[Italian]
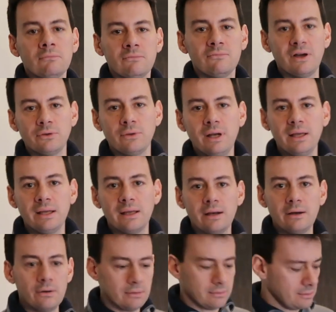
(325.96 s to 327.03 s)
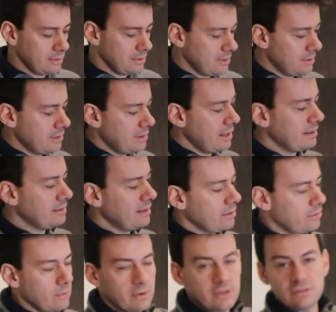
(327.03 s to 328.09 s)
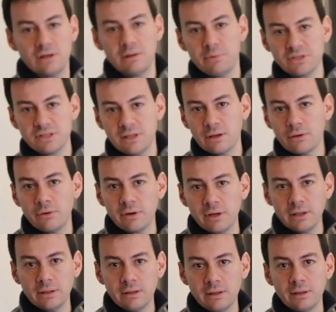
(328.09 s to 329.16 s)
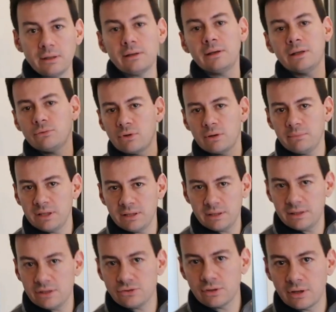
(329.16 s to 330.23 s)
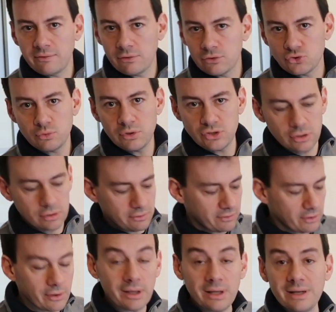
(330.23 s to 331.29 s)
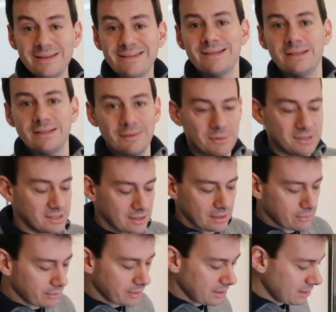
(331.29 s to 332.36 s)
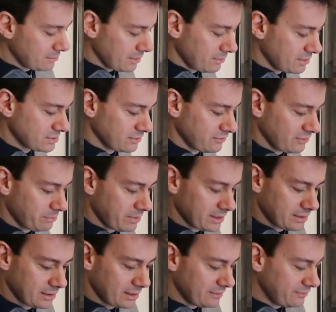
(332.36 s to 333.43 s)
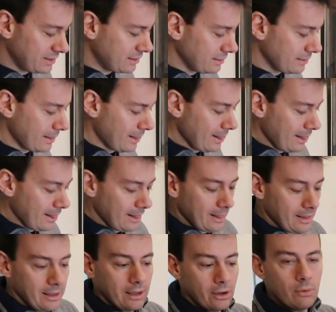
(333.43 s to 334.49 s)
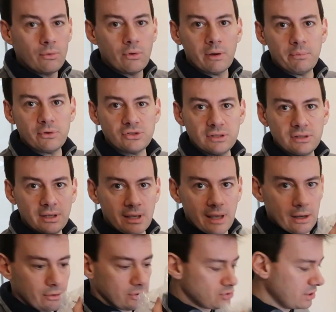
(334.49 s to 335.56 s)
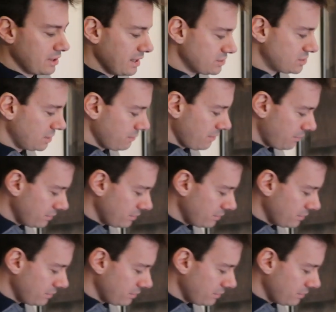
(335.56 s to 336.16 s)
vado in aereo attacco questa alla presa della corrente naturalmente adesso che avevo lo switch troverò aerei senza presa della corrente ma questo fa parte della vita e comunque posso attaccarlo e giocarci qua